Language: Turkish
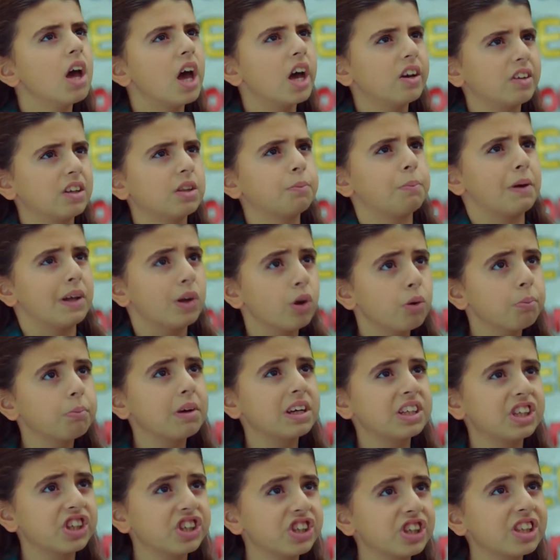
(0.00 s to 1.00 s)
Evet ben
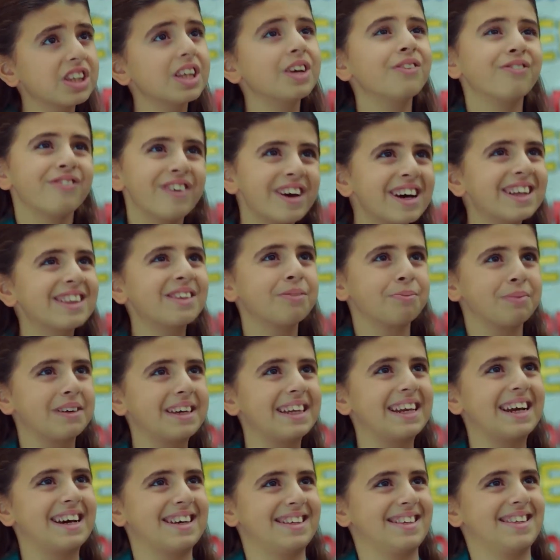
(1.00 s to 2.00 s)
15 yaşındayım ve adım
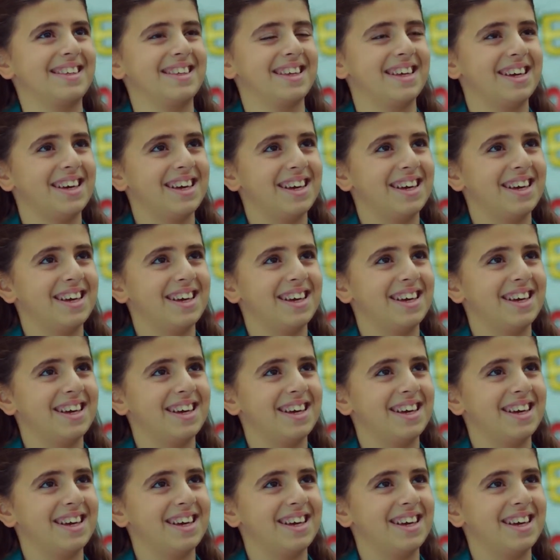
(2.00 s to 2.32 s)
Kiraz.